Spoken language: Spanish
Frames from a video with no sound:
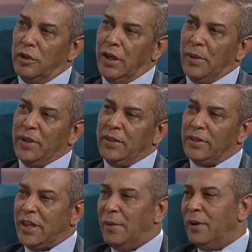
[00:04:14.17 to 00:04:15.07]

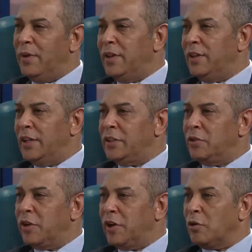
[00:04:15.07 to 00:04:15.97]
lamentablemente ha tenido
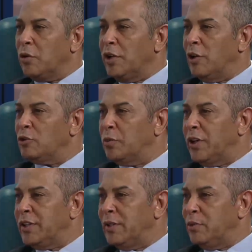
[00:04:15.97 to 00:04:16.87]
que recurrir a los
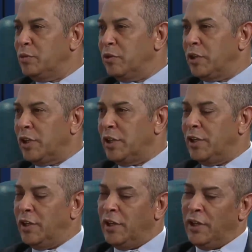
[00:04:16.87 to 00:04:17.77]
préstamos porque
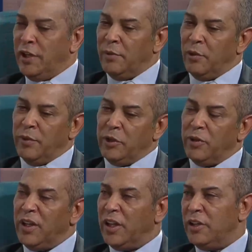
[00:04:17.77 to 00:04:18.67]
en el momento
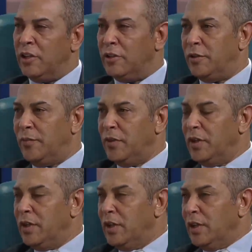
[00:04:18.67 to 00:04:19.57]
en que llegó
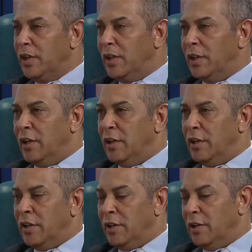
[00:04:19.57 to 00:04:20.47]

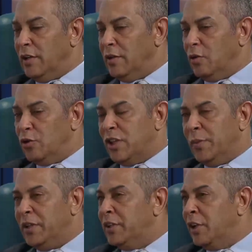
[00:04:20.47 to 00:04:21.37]
eh,
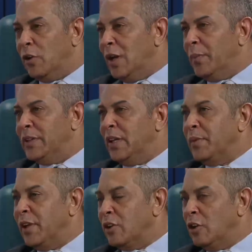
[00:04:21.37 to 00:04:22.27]
justamente llegó la pandemia
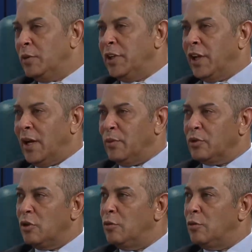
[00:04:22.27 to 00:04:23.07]
del COVID, llegamos Ustedes